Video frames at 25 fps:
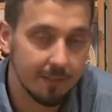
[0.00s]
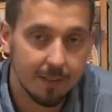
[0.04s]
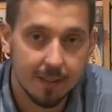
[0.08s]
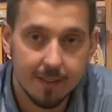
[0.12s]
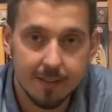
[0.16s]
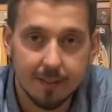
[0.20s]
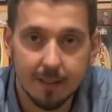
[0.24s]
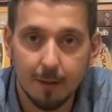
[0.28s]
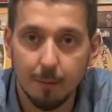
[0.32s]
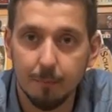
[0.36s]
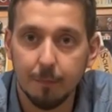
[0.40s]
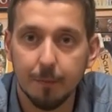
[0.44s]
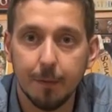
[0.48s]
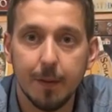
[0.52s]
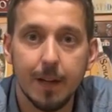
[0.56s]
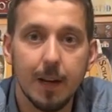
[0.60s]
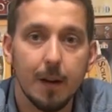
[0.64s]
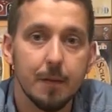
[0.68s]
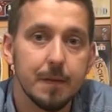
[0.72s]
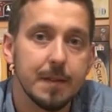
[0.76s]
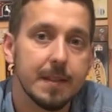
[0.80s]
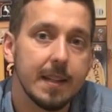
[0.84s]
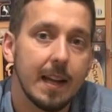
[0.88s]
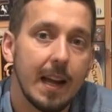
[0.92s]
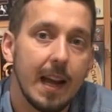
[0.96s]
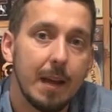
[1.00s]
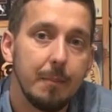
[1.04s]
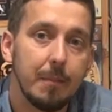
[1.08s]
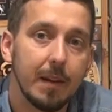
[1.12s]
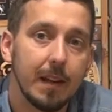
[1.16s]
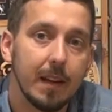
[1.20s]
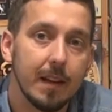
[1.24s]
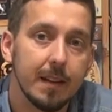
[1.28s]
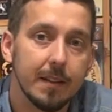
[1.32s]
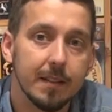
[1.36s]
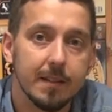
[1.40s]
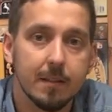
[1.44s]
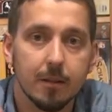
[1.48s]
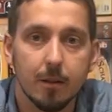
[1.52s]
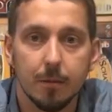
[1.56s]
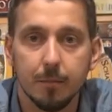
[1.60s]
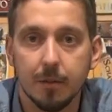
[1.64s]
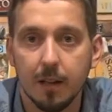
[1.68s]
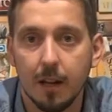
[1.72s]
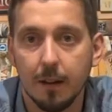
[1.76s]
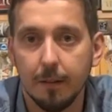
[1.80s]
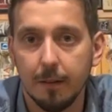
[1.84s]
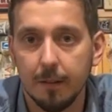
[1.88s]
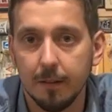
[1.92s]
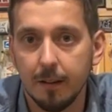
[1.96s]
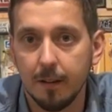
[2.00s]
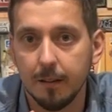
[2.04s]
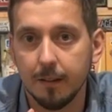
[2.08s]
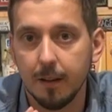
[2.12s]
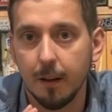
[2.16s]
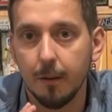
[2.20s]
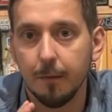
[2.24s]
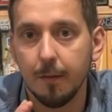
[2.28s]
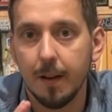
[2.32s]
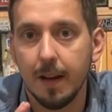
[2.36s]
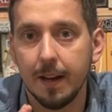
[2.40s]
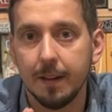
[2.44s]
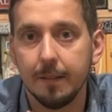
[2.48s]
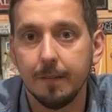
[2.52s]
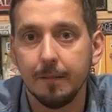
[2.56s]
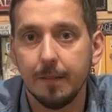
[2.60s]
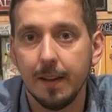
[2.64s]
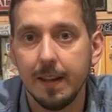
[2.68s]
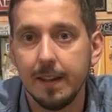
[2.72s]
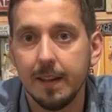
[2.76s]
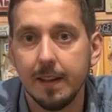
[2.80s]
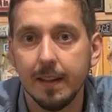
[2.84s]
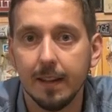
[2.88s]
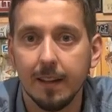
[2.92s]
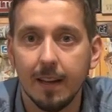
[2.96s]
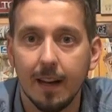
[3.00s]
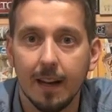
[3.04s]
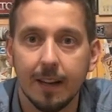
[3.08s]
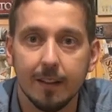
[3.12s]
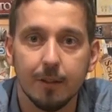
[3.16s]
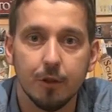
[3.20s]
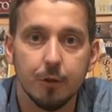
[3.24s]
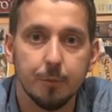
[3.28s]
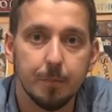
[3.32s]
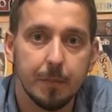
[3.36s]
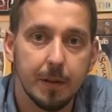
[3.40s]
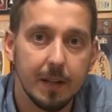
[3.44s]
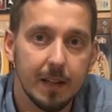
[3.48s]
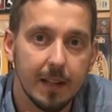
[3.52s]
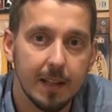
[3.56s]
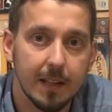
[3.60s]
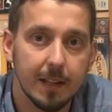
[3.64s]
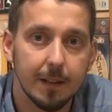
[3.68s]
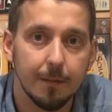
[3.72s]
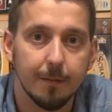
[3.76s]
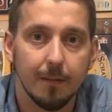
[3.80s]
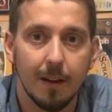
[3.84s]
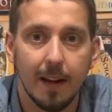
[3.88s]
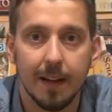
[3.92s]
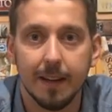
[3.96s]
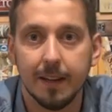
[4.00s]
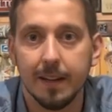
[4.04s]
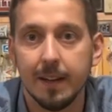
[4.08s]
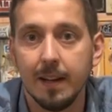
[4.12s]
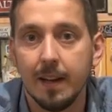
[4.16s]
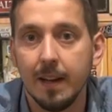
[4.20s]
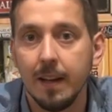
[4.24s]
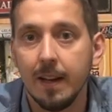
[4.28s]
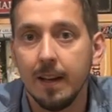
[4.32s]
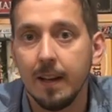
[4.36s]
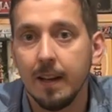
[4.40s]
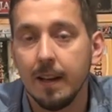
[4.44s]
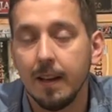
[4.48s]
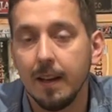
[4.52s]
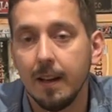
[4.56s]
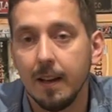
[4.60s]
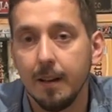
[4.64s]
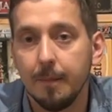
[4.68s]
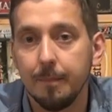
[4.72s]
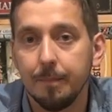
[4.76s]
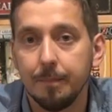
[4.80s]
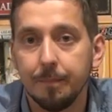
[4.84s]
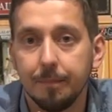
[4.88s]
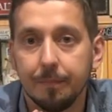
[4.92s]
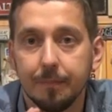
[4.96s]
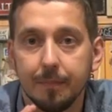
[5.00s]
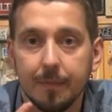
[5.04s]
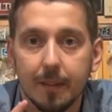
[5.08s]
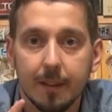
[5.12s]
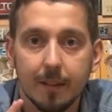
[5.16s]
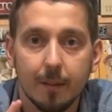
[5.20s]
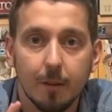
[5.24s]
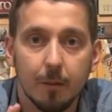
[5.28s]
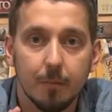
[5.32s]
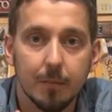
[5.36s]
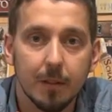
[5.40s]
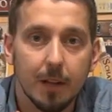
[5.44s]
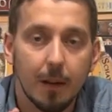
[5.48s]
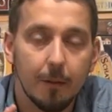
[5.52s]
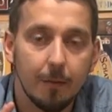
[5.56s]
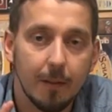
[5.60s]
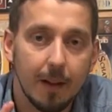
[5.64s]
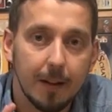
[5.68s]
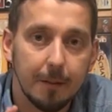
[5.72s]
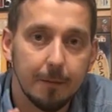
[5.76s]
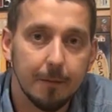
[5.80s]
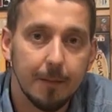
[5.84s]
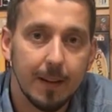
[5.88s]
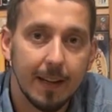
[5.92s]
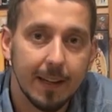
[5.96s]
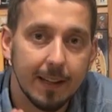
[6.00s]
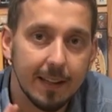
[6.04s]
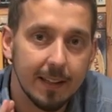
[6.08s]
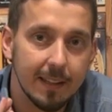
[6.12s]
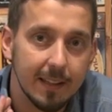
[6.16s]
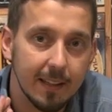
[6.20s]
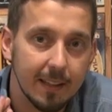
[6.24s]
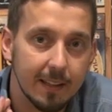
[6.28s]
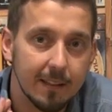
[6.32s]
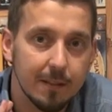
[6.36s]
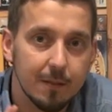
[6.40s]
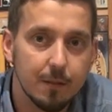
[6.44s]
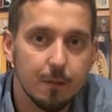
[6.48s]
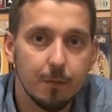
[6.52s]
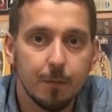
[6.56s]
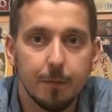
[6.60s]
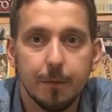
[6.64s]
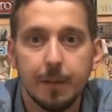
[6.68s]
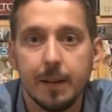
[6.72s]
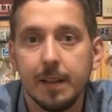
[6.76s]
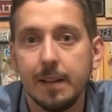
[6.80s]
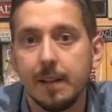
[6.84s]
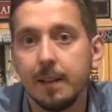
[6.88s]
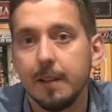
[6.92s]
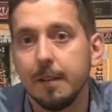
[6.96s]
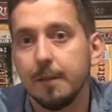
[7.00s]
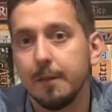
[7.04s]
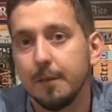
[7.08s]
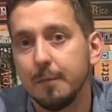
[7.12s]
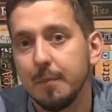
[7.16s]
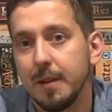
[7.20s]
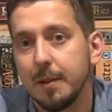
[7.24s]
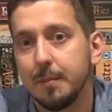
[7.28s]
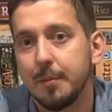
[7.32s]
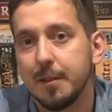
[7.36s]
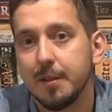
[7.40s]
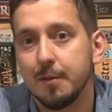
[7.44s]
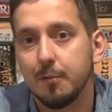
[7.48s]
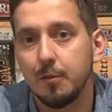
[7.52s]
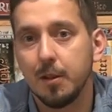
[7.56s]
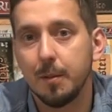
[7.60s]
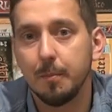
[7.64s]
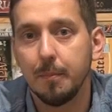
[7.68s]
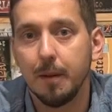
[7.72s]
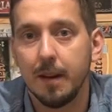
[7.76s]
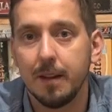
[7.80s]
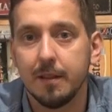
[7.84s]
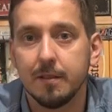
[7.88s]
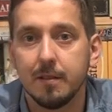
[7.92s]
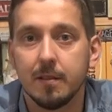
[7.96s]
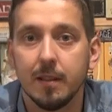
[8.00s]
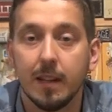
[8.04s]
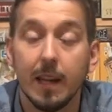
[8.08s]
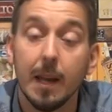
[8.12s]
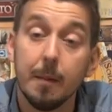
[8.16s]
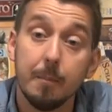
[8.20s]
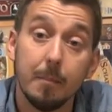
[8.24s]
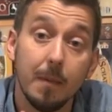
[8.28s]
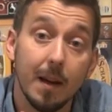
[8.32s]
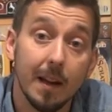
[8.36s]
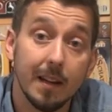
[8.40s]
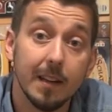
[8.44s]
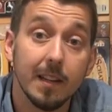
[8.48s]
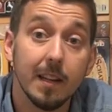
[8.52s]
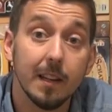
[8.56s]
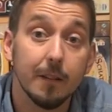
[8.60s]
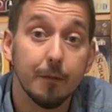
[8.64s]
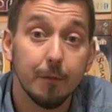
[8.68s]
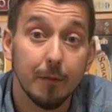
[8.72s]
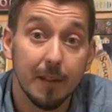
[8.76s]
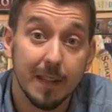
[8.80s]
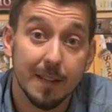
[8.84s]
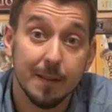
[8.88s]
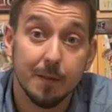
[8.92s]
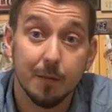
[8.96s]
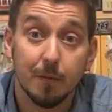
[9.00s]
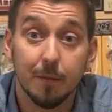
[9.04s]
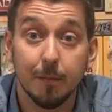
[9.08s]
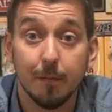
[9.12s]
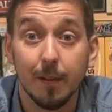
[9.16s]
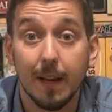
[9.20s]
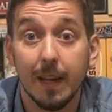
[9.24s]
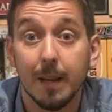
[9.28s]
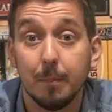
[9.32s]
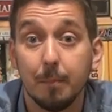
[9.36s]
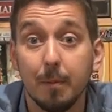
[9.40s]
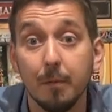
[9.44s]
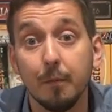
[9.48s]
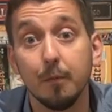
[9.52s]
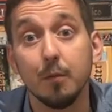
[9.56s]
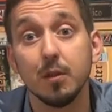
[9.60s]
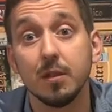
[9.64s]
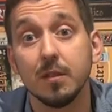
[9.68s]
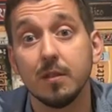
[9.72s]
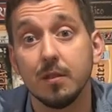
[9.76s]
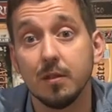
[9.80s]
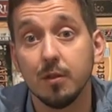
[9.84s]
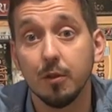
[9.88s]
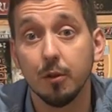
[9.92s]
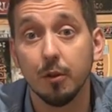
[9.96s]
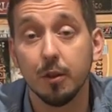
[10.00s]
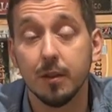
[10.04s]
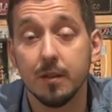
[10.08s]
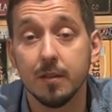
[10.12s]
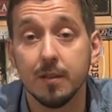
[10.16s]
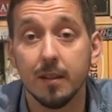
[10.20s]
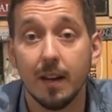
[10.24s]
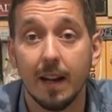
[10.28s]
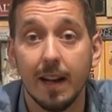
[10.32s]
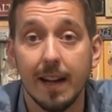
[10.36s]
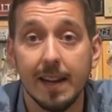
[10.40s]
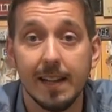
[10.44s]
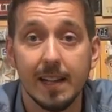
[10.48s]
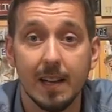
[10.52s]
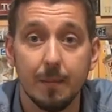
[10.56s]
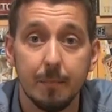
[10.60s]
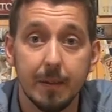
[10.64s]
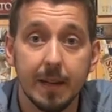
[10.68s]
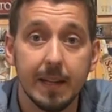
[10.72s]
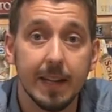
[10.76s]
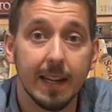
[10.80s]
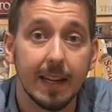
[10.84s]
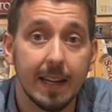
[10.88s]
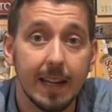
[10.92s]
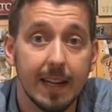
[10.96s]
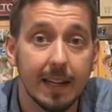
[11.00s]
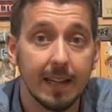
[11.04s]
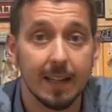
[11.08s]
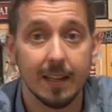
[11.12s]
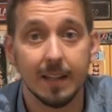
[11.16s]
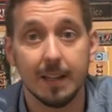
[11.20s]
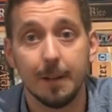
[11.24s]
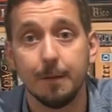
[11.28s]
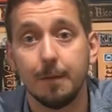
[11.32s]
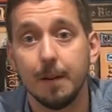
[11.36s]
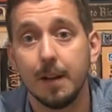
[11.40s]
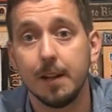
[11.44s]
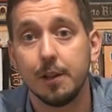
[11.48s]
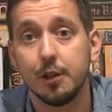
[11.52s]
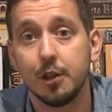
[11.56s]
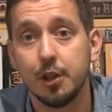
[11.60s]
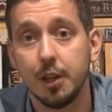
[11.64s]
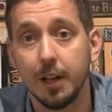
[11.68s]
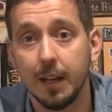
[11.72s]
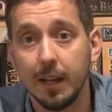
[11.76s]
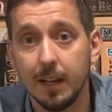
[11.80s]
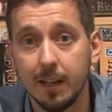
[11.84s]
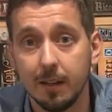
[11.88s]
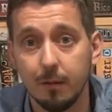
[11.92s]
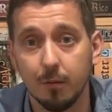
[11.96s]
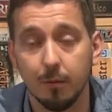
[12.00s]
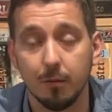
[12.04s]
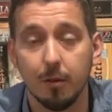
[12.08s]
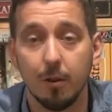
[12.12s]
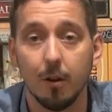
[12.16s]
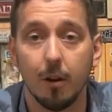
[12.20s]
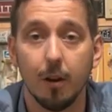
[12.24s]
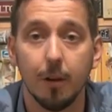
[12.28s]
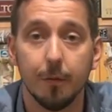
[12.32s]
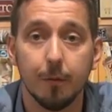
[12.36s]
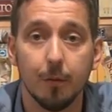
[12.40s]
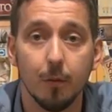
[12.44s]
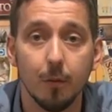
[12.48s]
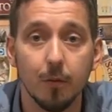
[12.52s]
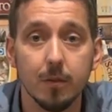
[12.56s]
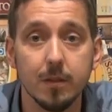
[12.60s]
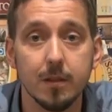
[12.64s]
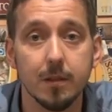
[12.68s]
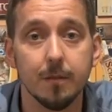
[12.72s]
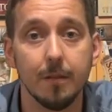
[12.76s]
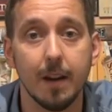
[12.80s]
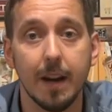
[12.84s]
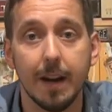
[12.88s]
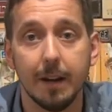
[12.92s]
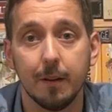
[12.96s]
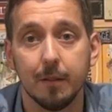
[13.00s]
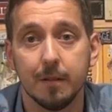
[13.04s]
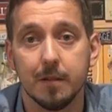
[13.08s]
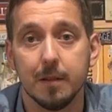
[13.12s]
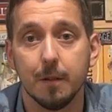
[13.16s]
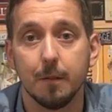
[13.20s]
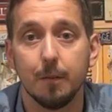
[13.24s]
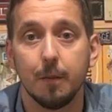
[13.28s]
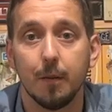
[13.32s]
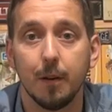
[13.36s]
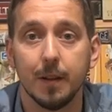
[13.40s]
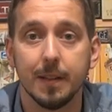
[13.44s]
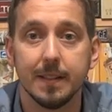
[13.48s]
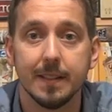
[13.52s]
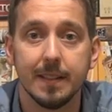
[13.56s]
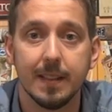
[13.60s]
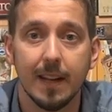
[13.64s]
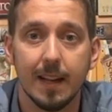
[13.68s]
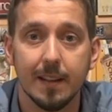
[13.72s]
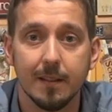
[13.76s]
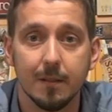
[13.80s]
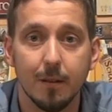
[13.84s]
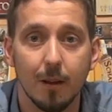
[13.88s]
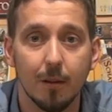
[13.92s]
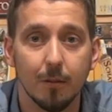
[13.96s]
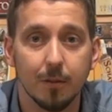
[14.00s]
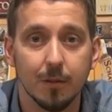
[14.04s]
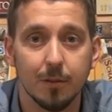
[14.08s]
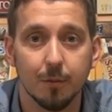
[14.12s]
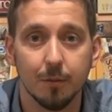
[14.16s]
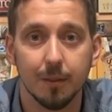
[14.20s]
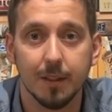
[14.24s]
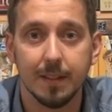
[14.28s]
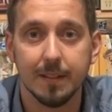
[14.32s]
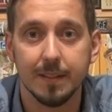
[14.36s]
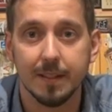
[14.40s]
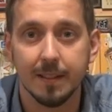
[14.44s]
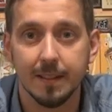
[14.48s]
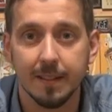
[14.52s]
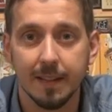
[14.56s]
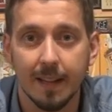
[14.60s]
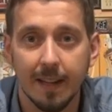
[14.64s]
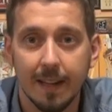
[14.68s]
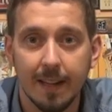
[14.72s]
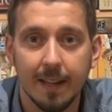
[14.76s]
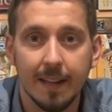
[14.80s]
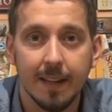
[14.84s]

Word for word: es kommt viel aufs Timing an, es kommt darauf an, welche Karten spiele ich wann. Ähm, es kommt darauf an, vielleicht nicht zu viel Informationen im Preis zu geben, manche Informationen vielleicht bewusst zurückzuhalten, damit der Gegner in die falsche Richtung läuft und so weiter und so fort. Sind also auch so dieses,